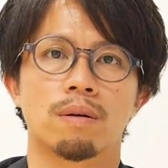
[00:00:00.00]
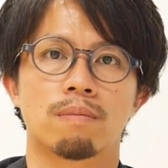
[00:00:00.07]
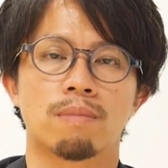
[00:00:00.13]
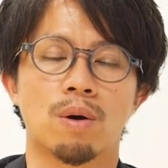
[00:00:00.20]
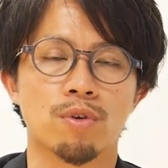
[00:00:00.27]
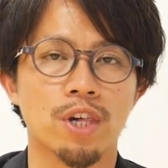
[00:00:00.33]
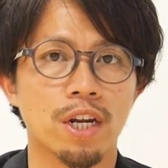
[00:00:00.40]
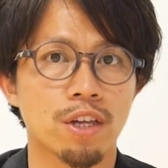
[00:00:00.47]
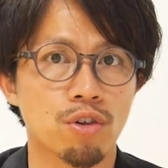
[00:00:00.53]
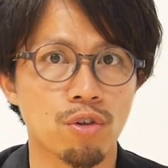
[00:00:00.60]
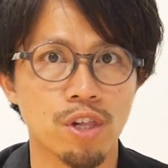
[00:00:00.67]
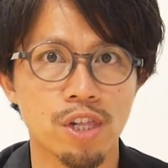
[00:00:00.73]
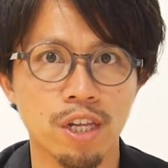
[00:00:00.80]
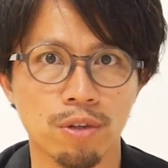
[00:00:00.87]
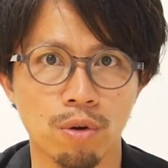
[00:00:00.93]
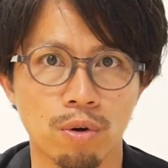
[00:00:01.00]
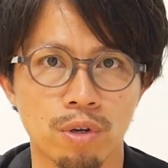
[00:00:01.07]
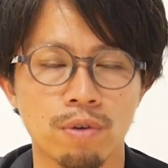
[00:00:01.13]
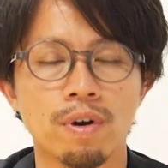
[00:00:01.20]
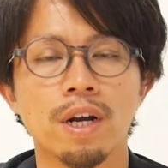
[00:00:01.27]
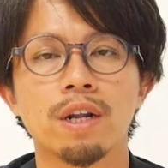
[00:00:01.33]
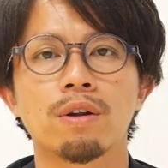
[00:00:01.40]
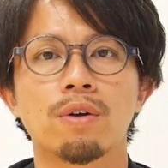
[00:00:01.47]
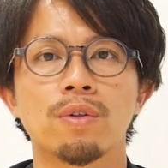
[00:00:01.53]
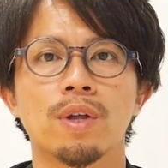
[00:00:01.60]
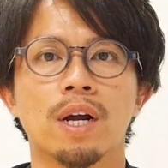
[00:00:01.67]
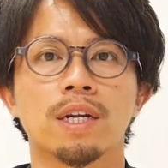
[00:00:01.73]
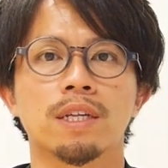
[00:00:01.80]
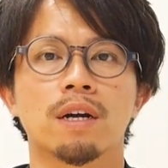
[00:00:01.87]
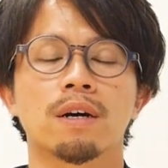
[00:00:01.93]
まあ、おしゃれ初心者と言われるような
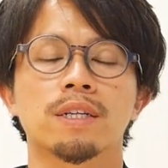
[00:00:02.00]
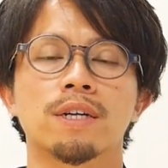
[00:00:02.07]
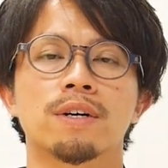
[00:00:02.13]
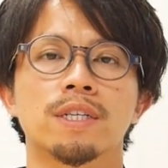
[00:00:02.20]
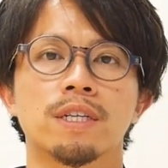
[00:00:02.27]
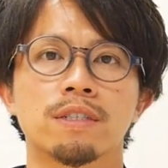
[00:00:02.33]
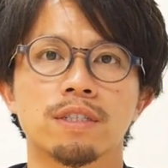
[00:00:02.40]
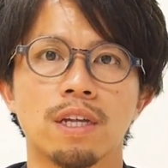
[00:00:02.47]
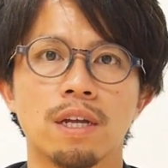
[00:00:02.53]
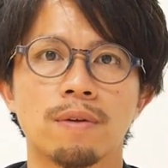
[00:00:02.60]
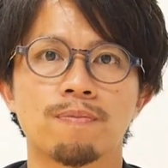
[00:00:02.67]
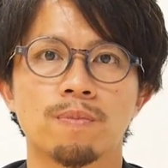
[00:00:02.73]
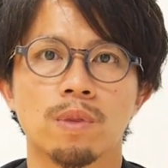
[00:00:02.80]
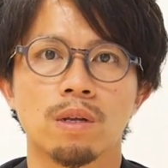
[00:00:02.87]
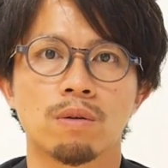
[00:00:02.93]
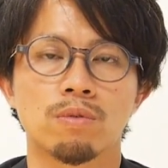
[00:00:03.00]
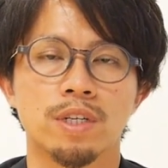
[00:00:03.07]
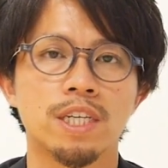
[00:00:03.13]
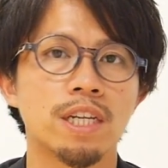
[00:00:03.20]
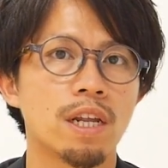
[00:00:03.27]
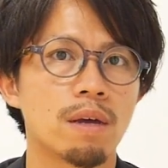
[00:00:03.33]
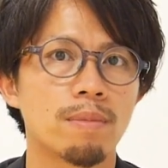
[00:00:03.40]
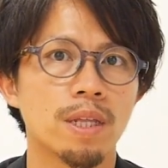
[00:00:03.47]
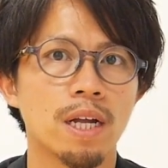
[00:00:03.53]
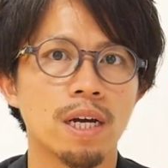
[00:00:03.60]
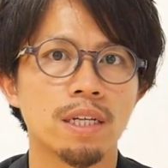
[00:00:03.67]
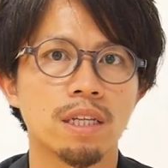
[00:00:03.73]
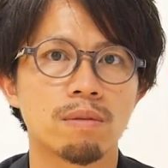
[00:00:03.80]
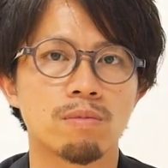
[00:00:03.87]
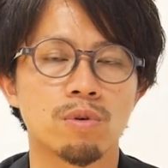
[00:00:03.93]
方々はですね、このきれいめな
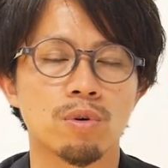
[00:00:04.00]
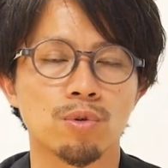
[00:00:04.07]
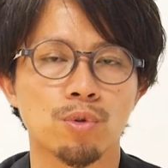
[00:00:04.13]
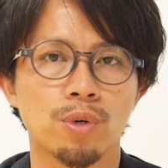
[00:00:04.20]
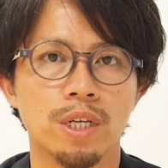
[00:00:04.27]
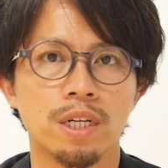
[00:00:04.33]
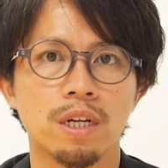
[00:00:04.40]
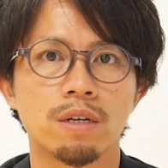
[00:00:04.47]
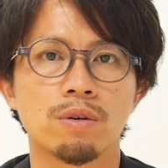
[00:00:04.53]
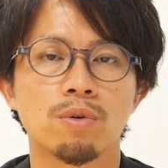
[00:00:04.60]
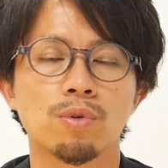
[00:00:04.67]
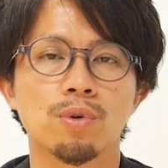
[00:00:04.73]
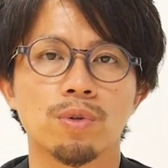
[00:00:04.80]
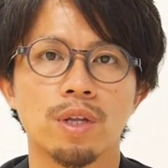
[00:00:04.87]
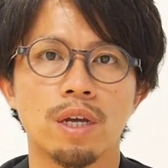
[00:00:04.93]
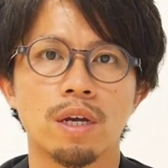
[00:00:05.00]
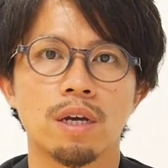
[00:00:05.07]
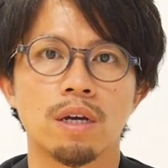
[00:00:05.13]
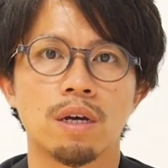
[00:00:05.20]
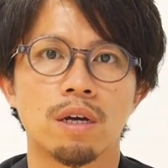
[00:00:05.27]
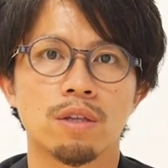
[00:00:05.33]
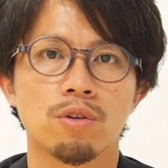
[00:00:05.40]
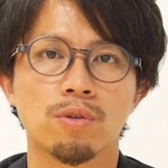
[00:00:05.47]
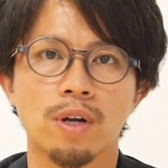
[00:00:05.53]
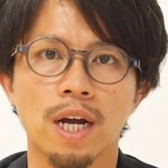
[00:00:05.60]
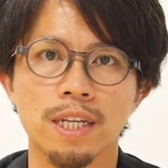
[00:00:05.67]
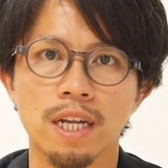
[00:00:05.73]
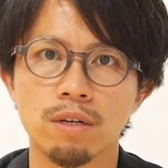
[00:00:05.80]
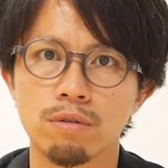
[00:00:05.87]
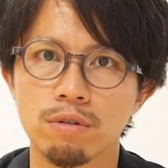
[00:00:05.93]
アイテムを取り入れることでちょっと
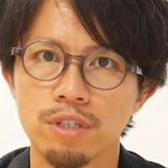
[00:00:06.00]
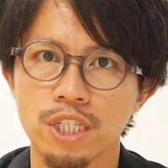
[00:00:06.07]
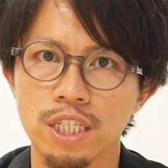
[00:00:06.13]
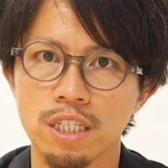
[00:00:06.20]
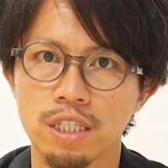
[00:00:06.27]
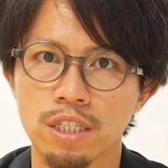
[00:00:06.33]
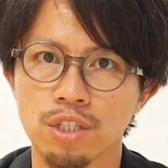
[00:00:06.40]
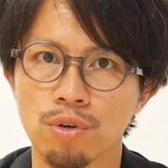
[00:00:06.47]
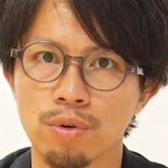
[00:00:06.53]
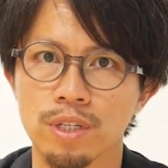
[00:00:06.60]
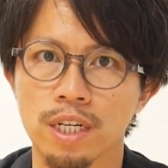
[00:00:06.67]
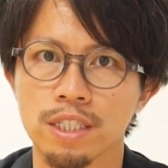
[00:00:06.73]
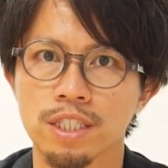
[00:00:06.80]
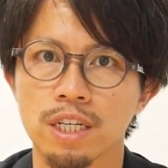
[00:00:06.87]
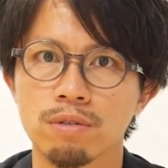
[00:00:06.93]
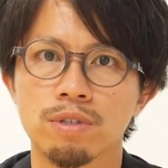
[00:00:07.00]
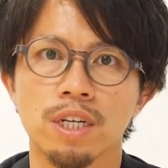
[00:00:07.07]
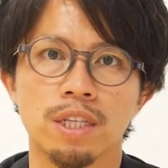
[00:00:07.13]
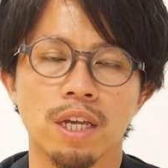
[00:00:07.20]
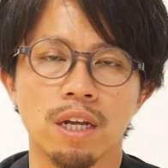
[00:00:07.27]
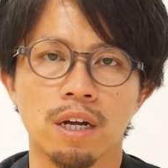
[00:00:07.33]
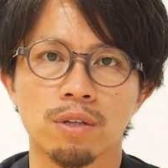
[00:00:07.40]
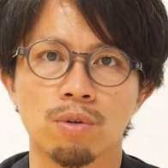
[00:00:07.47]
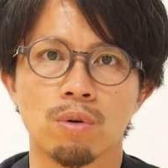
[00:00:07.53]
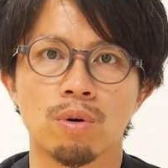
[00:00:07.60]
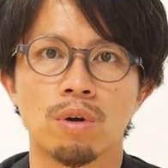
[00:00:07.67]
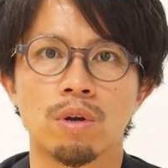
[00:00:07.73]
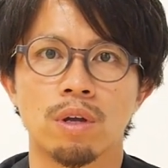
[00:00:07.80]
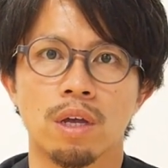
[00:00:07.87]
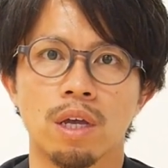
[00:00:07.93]
堅苦しい印象になっちゃうんじゃないかと、
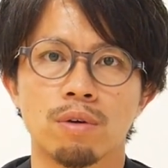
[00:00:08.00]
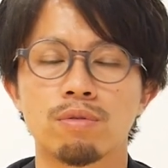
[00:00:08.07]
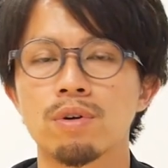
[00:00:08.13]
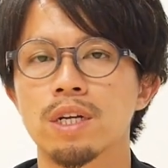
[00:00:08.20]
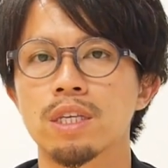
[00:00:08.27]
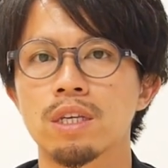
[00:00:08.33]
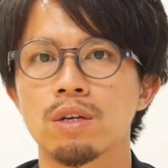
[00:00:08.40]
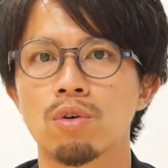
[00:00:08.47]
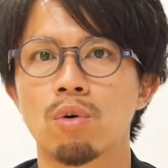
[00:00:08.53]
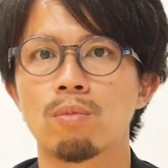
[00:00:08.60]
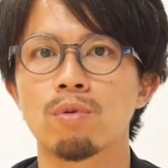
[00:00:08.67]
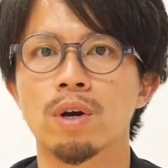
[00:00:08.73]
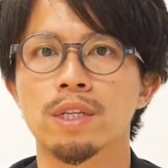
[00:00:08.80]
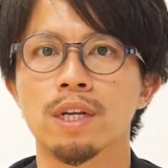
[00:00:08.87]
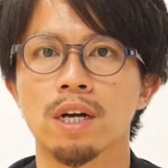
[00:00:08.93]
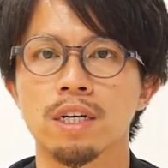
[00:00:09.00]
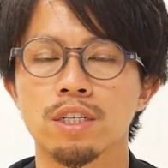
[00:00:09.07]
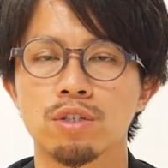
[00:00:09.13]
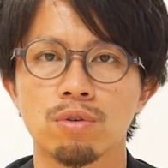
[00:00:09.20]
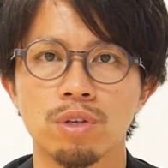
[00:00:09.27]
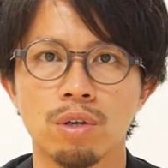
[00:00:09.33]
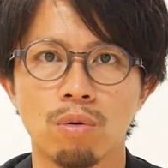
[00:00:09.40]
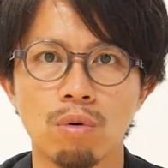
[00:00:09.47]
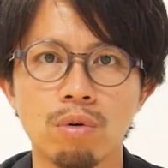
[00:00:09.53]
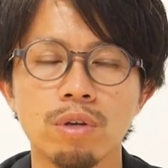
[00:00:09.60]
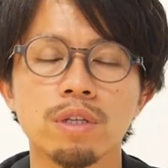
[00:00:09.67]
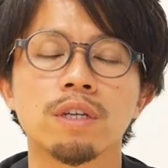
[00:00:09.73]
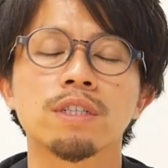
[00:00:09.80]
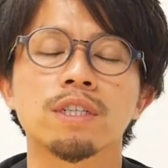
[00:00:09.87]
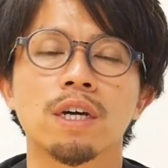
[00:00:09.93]
えー、不安に思う方が非常に多い
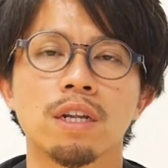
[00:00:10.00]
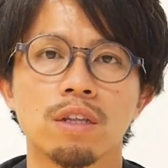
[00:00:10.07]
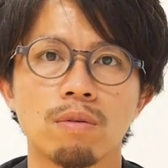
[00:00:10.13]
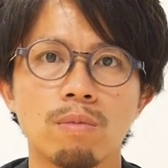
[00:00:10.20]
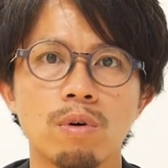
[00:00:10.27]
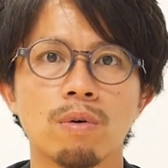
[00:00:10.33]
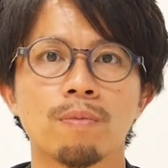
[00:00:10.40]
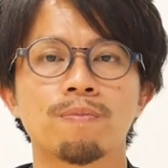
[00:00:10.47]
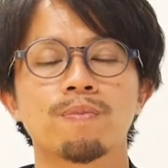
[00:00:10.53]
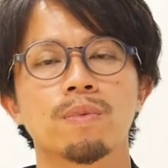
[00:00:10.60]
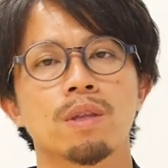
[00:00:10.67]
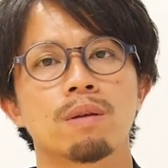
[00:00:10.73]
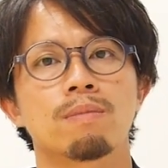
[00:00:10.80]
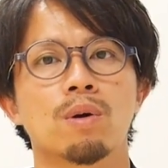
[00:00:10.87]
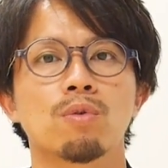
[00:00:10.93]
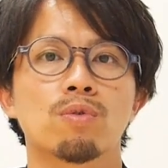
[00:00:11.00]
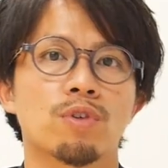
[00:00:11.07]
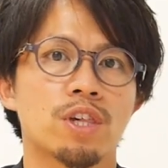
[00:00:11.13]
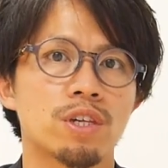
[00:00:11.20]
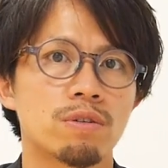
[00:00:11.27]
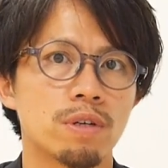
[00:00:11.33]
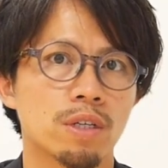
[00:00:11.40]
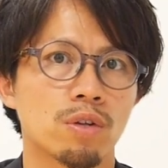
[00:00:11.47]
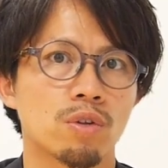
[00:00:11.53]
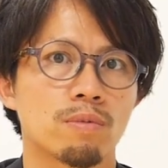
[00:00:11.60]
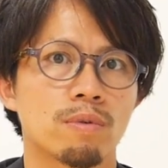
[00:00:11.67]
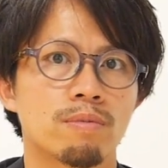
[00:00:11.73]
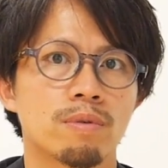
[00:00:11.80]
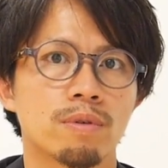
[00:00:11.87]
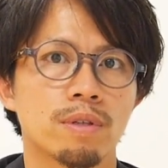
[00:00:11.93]
んですけれども、まあ、このシルエットの
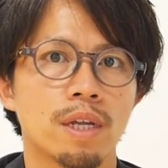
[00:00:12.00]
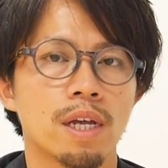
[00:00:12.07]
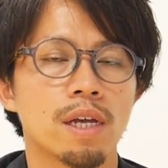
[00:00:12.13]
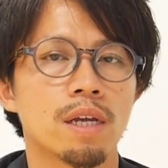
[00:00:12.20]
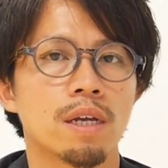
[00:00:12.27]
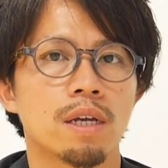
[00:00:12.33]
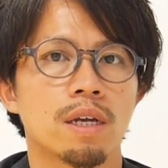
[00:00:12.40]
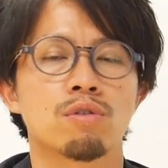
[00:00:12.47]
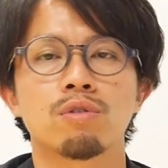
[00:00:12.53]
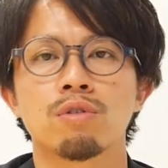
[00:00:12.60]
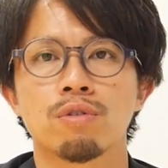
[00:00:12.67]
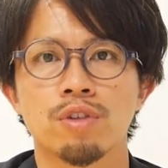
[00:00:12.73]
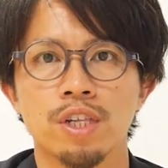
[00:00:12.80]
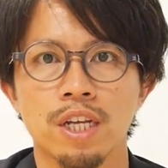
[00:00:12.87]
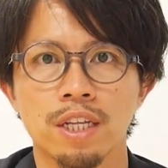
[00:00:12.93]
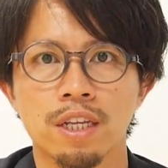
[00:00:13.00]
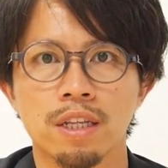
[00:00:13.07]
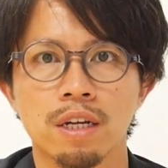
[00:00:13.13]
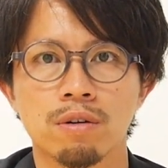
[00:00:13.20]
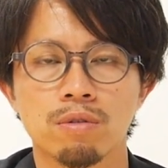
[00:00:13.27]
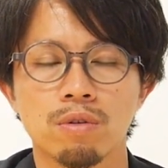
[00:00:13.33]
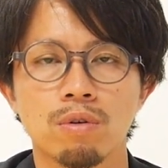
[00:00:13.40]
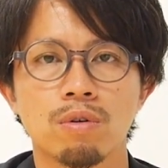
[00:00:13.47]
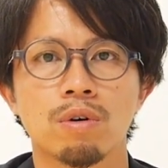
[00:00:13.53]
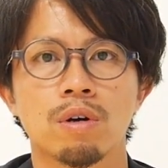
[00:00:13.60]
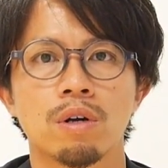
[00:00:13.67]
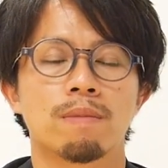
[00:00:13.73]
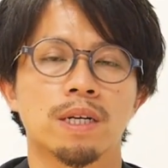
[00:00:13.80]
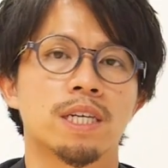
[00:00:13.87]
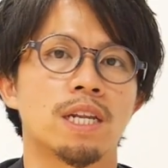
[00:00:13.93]
部分で工夫していただくと、
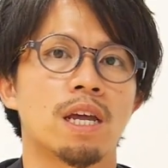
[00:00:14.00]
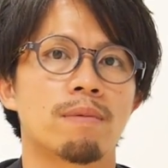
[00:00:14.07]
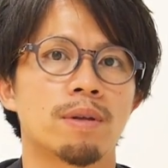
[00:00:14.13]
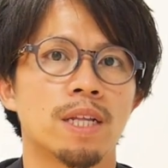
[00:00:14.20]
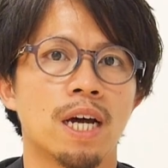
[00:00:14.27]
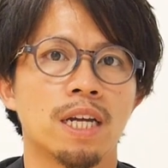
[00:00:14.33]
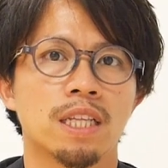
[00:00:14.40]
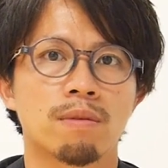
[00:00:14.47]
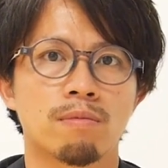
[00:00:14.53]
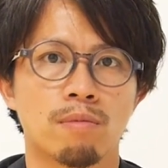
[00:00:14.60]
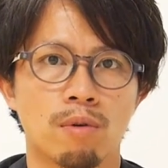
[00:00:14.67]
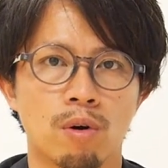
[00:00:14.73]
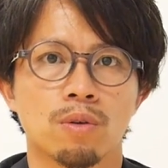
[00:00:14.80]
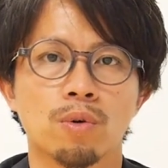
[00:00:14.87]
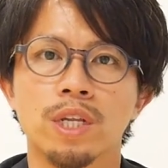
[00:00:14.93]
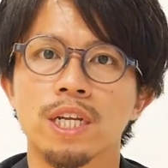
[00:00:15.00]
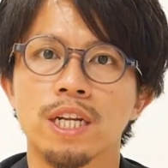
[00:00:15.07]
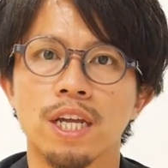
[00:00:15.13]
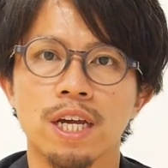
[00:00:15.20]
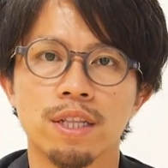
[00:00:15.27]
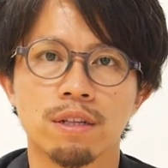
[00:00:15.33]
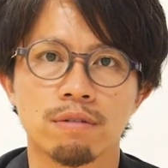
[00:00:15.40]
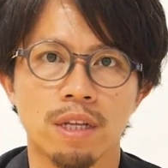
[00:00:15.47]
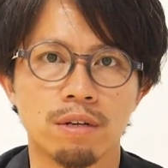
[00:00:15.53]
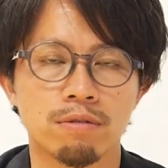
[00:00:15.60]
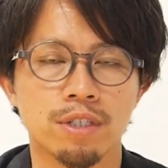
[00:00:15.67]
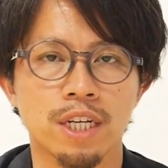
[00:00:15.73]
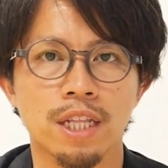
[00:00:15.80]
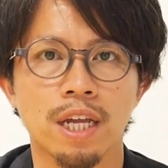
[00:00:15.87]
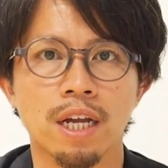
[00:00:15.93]
まあ、きれいめなアイテムも取り入れやすくなるん
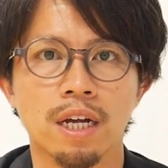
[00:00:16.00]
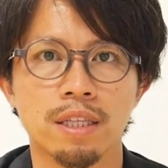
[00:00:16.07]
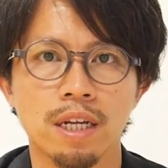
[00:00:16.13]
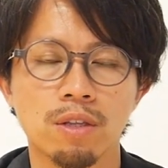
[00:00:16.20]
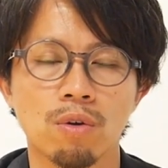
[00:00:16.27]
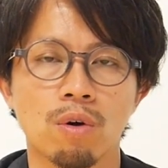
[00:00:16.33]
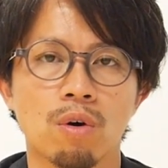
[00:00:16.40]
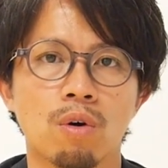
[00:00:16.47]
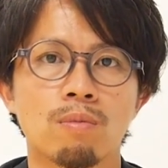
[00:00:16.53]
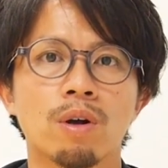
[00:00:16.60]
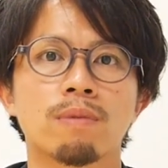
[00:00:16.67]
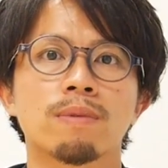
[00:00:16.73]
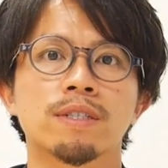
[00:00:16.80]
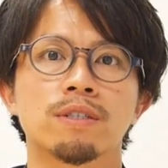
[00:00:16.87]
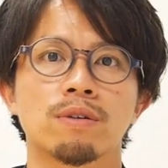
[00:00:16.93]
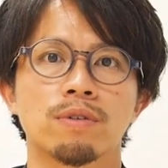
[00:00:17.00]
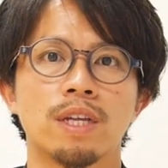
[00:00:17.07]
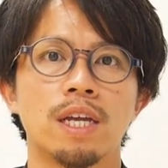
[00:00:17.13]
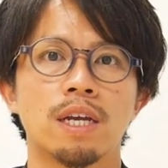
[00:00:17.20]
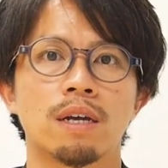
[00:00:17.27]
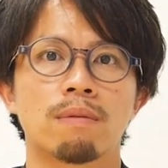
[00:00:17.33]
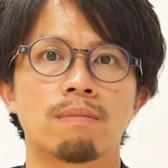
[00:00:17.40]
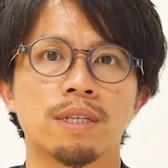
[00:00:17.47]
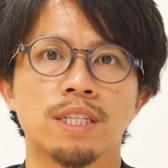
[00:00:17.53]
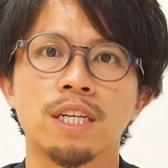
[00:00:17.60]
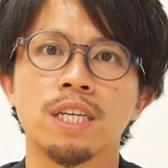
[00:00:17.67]
じゃないかなと思いますので、まあ、ぜ